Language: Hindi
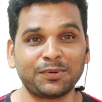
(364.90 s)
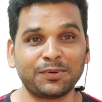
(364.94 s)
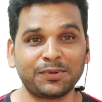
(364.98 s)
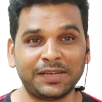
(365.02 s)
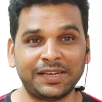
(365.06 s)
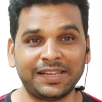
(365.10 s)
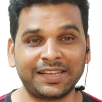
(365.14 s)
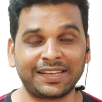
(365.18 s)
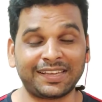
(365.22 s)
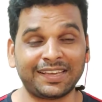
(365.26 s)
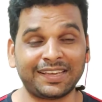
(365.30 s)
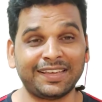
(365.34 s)
को
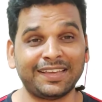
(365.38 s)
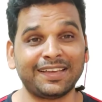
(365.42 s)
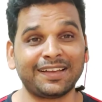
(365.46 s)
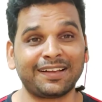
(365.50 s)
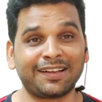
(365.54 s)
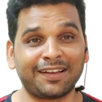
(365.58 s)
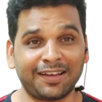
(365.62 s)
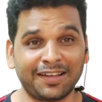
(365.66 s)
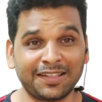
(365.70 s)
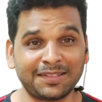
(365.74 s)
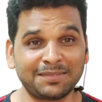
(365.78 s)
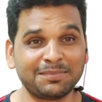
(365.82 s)
लेके एक
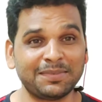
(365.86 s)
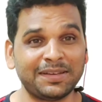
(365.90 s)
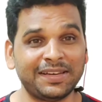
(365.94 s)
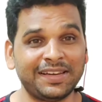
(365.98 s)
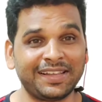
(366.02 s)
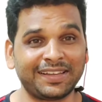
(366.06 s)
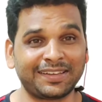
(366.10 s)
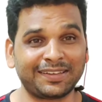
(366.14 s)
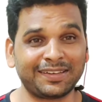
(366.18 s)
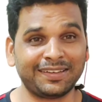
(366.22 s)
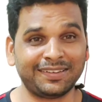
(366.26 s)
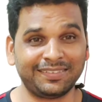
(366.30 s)
हाथ में
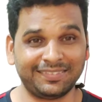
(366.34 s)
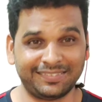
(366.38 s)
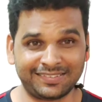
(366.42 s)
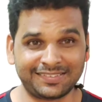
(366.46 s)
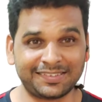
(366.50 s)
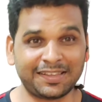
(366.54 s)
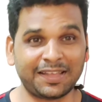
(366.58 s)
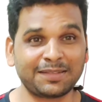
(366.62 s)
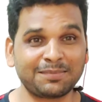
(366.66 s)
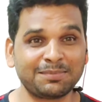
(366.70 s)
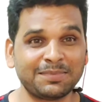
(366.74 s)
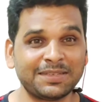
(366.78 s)
लेके
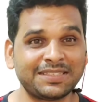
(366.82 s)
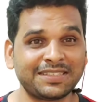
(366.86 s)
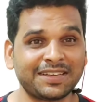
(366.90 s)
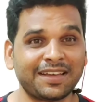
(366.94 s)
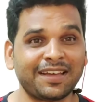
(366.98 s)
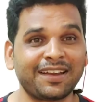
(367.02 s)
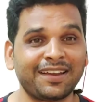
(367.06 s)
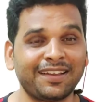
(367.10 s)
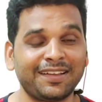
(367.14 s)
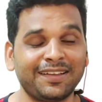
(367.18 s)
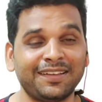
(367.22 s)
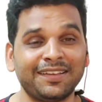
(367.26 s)
साथ में
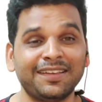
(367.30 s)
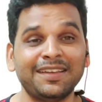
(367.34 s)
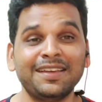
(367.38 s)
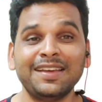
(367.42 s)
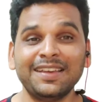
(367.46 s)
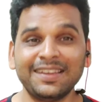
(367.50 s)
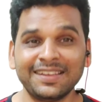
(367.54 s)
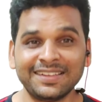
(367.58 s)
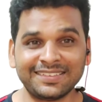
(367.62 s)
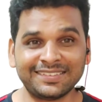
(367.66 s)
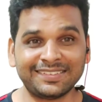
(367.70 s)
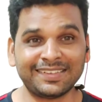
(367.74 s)
जा रहे हैं
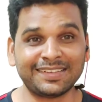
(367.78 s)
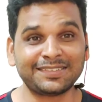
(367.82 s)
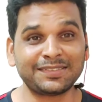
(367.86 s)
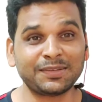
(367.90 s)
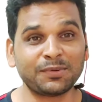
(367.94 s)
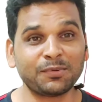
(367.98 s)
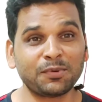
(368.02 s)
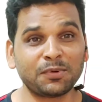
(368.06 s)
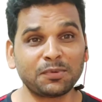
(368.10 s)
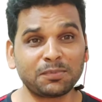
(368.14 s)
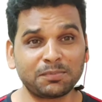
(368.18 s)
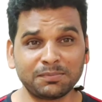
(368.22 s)
जैसे
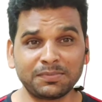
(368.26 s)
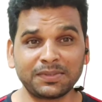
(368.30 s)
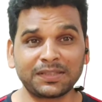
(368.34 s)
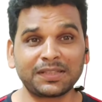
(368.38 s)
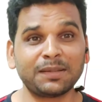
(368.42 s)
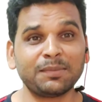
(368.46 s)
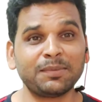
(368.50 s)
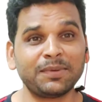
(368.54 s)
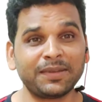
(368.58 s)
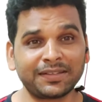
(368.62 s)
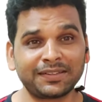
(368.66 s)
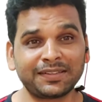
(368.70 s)
वो
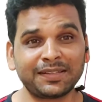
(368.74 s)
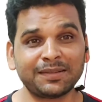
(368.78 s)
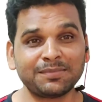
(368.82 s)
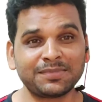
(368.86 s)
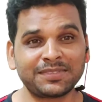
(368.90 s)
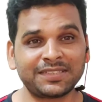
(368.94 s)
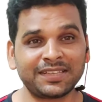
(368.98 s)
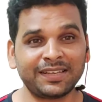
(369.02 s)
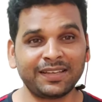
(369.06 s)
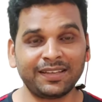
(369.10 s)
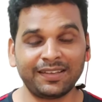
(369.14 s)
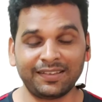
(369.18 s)
मतलब एकदम
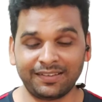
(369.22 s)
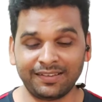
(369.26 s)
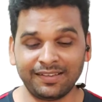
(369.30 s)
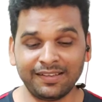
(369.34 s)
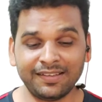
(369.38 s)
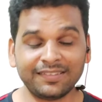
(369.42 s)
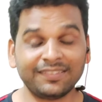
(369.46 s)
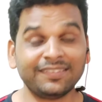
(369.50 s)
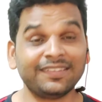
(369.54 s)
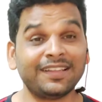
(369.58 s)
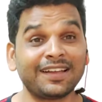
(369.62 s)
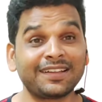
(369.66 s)
से
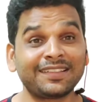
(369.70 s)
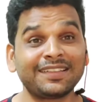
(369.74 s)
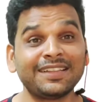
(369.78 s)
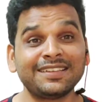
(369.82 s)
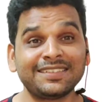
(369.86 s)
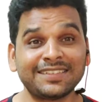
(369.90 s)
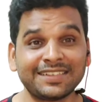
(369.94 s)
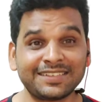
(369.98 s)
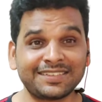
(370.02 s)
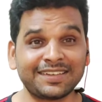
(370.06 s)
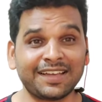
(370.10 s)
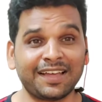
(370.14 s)
धरती
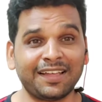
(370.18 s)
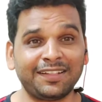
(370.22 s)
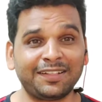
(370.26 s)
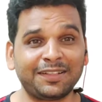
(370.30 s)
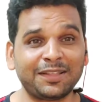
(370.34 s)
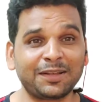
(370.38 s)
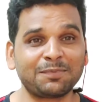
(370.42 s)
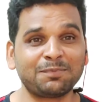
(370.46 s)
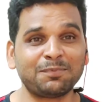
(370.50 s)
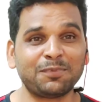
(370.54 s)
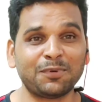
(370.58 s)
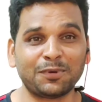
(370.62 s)
से चांद
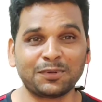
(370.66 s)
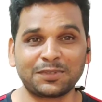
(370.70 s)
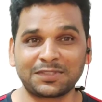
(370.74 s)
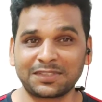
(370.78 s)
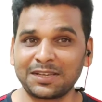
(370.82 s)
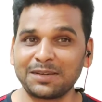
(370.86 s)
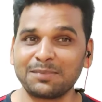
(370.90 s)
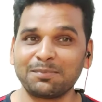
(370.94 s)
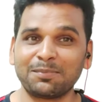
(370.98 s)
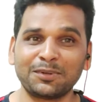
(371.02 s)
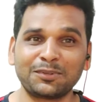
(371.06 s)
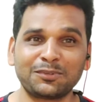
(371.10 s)
तक पहुंच
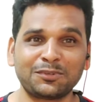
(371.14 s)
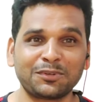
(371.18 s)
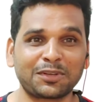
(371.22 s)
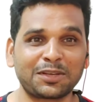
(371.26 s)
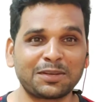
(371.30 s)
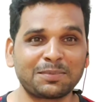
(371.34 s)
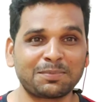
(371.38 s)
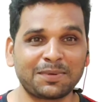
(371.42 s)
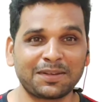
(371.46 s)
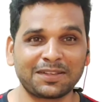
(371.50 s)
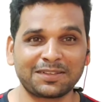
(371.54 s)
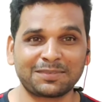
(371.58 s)
गए बच्चों
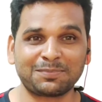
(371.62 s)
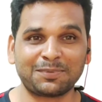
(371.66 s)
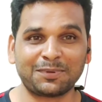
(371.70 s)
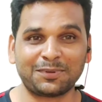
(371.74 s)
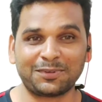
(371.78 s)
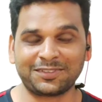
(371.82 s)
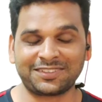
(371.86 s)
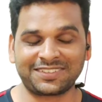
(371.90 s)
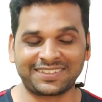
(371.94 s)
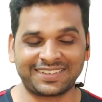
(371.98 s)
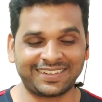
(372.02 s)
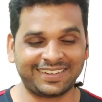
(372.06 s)
के पास
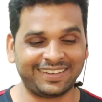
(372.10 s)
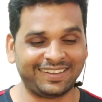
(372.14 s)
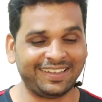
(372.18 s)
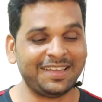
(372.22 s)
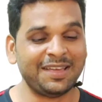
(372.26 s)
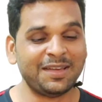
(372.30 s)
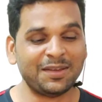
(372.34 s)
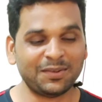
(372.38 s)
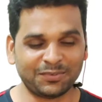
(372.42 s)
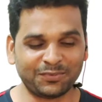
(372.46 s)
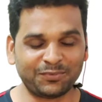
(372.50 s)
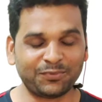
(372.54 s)
पहुंच गए
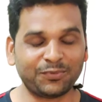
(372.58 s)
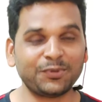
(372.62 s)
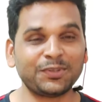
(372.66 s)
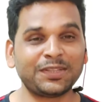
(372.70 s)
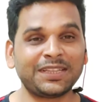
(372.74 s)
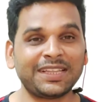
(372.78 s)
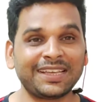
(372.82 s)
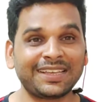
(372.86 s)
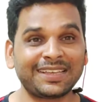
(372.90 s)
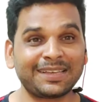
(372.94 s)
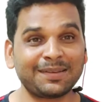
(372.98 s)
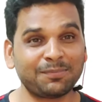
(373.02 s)
वो
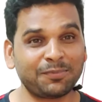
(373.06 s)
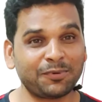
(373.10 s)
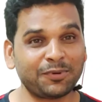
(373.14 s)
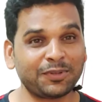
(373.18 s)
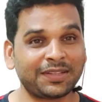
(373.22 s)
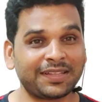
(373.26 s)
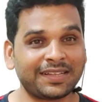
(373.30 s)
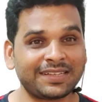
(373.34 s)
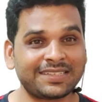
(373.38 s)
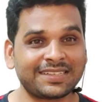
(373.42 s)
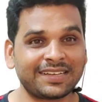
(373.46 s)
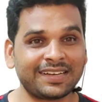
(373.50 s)
देख के
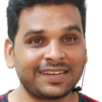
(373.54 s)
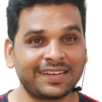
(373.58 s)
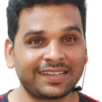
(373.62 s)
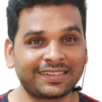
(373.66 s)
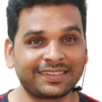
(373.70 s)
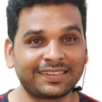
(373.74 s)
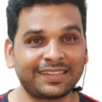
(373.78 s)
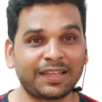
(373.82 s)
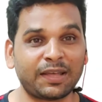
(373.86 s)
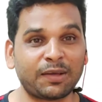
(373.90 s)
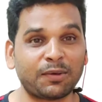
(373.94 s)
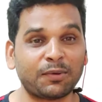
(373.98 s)
बहुत अच्छा
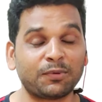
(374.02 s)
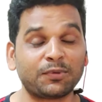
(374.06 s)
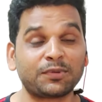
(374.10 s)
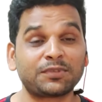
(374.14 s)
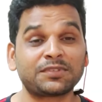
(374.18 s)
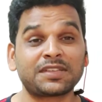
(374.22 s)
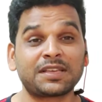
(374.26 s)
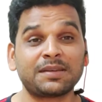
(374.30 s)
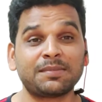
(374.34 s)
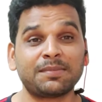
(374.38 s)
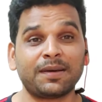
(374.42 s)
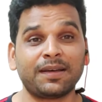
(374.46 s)
लगता है और
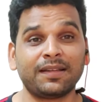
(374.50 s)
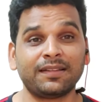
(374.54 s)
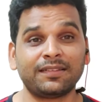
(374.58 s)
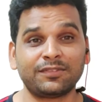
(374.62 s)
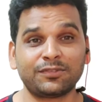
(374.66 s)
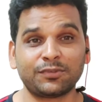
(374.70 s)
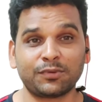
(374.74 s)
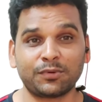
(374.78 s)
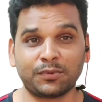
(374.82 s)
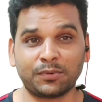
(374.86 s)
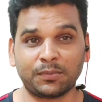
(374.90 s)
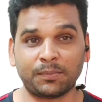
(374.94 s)
उसके बाद
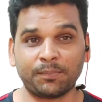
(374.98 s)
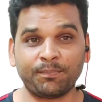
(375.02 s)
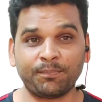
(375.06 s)
जो